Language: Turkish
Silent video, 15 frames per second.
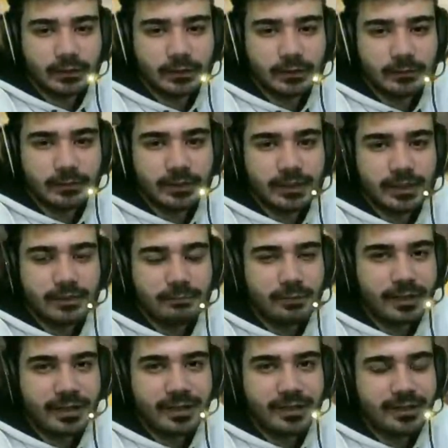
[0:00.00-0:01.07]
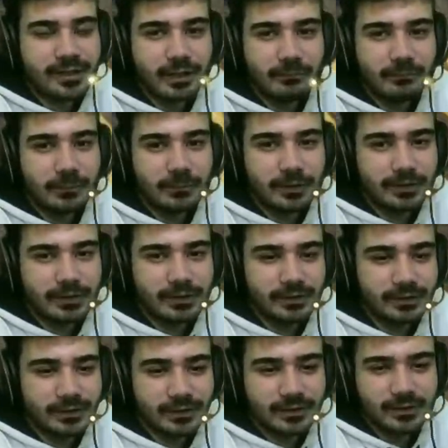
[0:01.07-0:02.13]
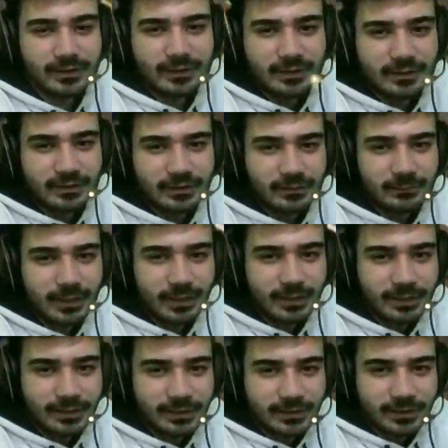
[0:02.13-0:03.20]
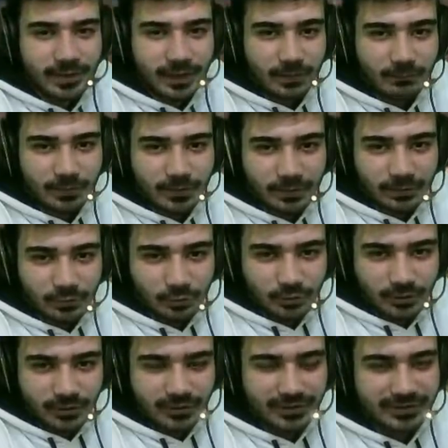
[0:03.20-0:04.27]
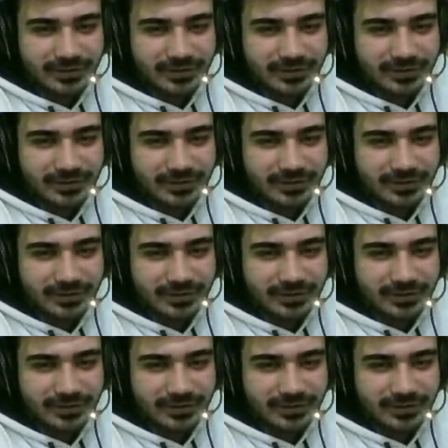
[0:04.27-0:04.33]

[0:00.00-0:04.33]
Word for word: Şimdi hiçbir yere çarpmama çalış Tamam her yere çarpma çalış olacak.